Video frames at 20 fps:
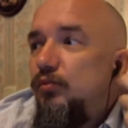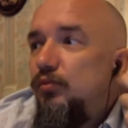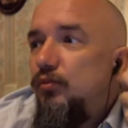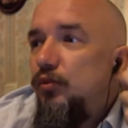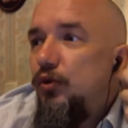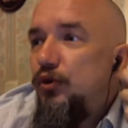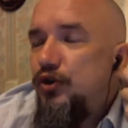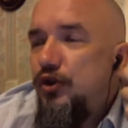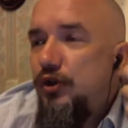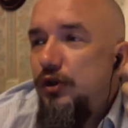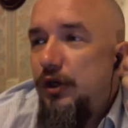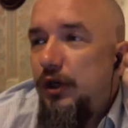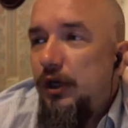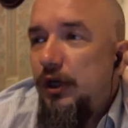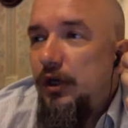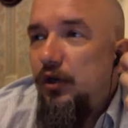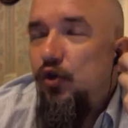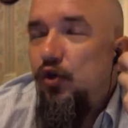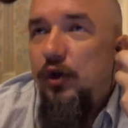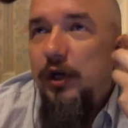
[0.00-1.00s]
очень,
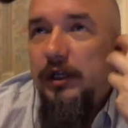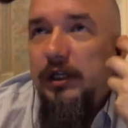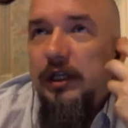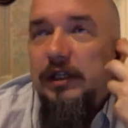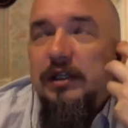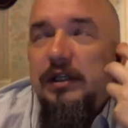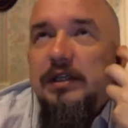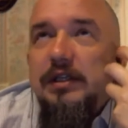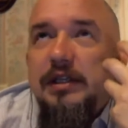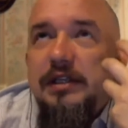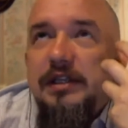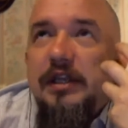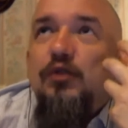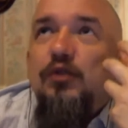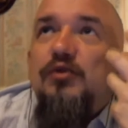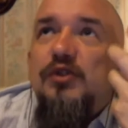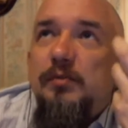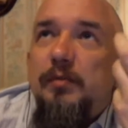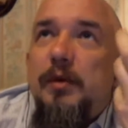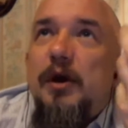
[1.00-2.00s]
ну, это, это
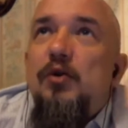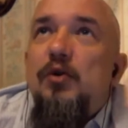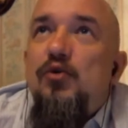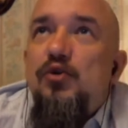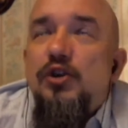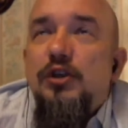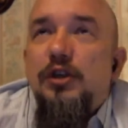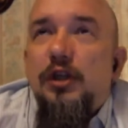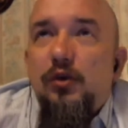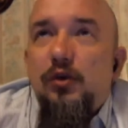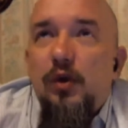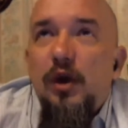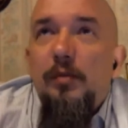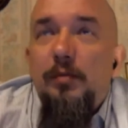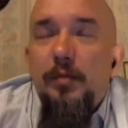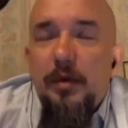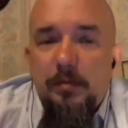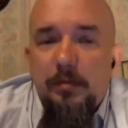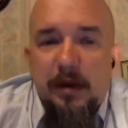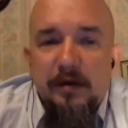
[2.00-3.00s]
становится похоже на то, как
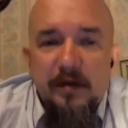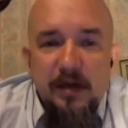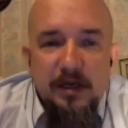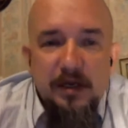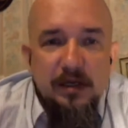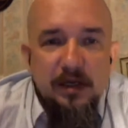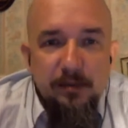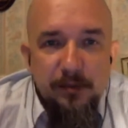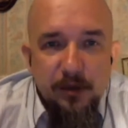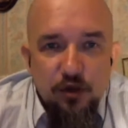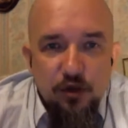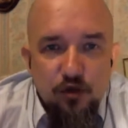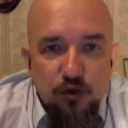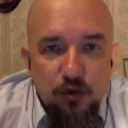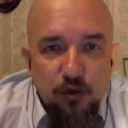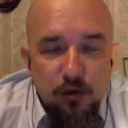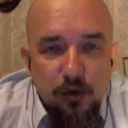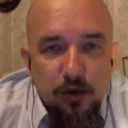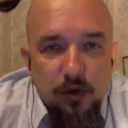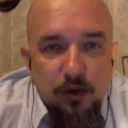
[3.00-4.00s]
проповедник
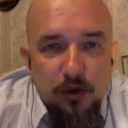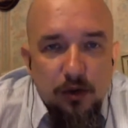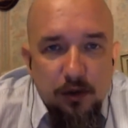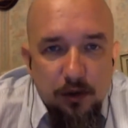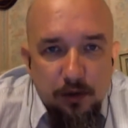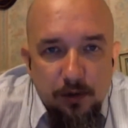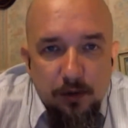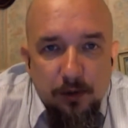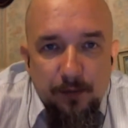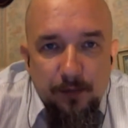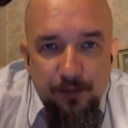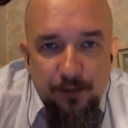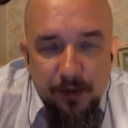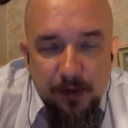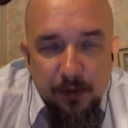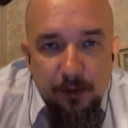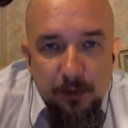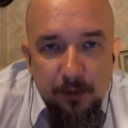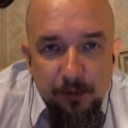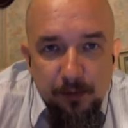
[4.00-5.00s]
пришел э,
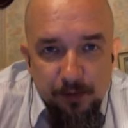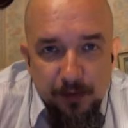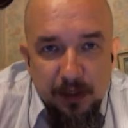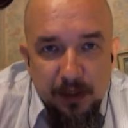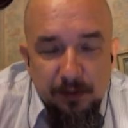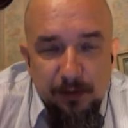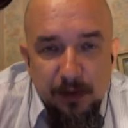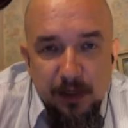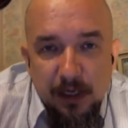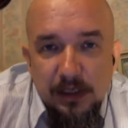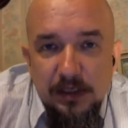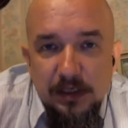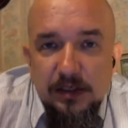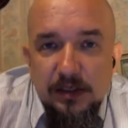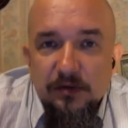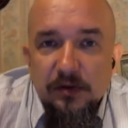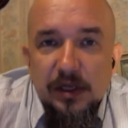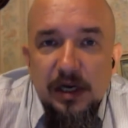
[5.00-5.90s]
пропагандировать